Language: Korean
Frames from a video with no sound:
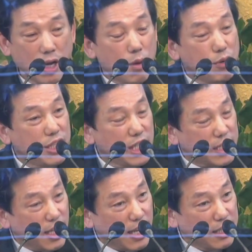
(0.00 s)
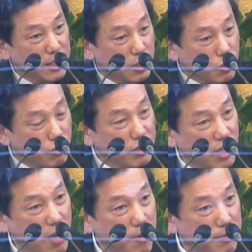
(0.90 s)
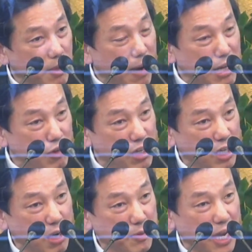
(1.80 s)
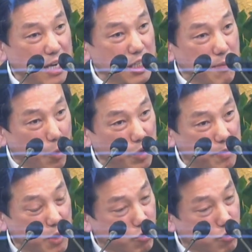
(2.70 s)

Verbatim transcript: 물질 세계는 중력의 법칙, 만유인력의 법칙, 에너지 보존의 법칙,